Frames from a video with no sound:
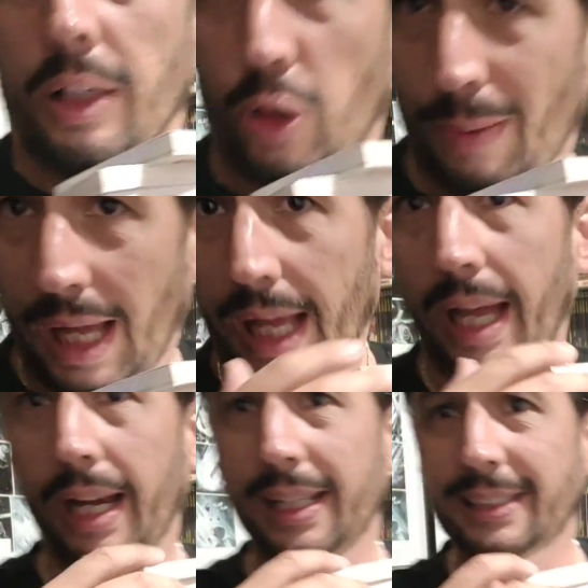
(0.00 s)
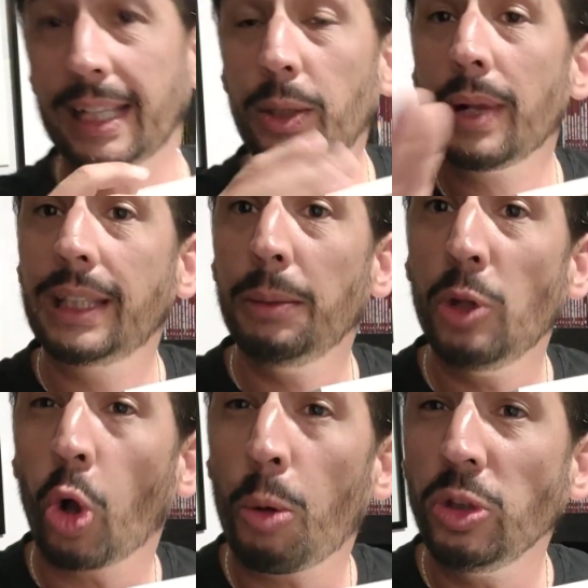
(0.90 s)
Insomma, state un
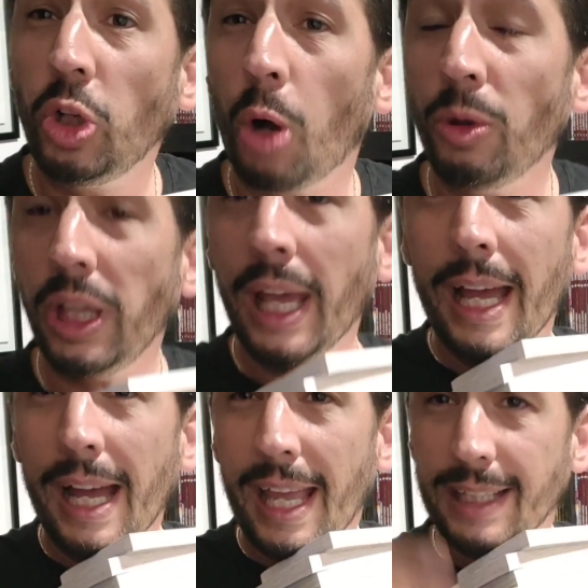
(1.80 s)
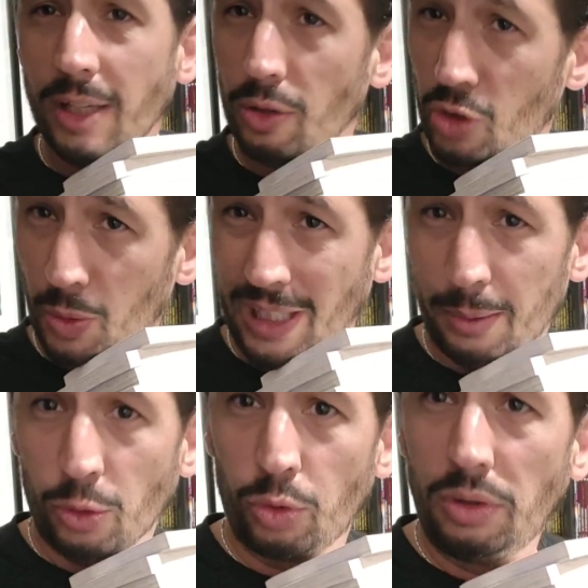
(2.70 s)
attimino comodi comodi che adesso ci
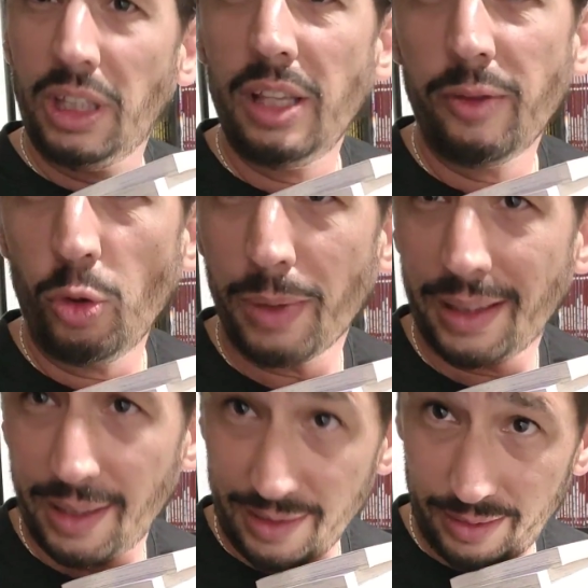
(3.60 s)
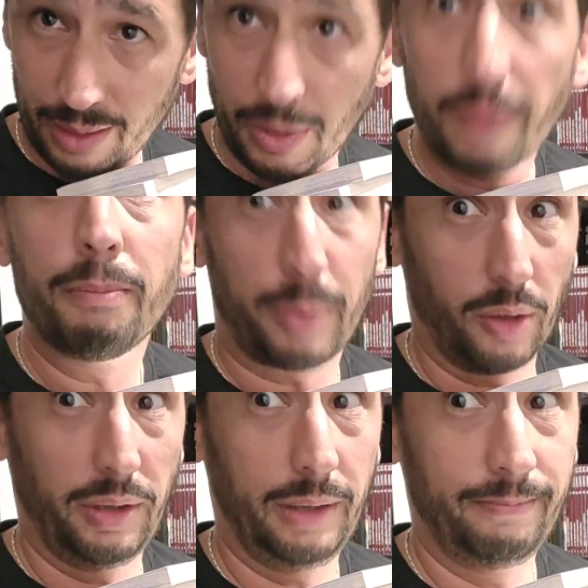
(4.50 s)
guardiamo tutti i volumetti insieme.
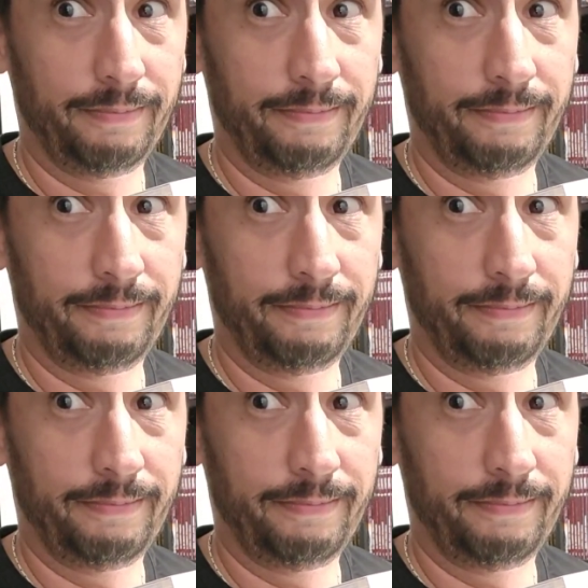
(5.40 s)
Pronti?